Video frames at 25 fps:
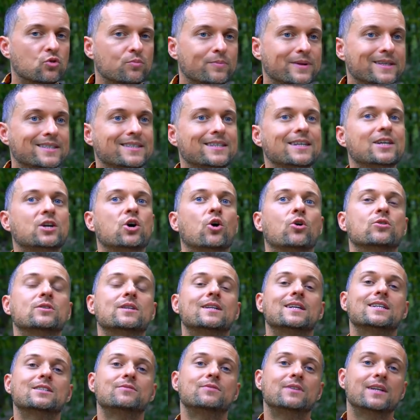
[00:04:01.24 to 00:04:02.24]
OPC
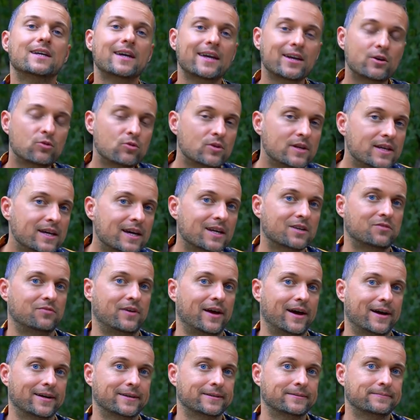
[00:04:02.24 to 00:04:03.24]
konnte das wieder reguliert
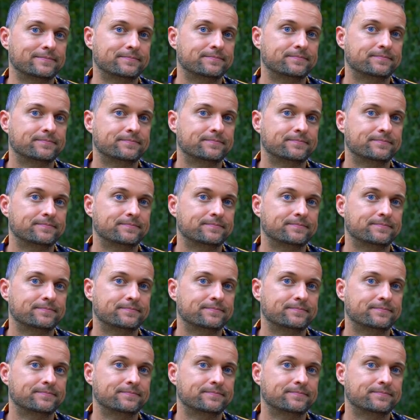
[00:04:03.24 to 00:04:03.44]
werden.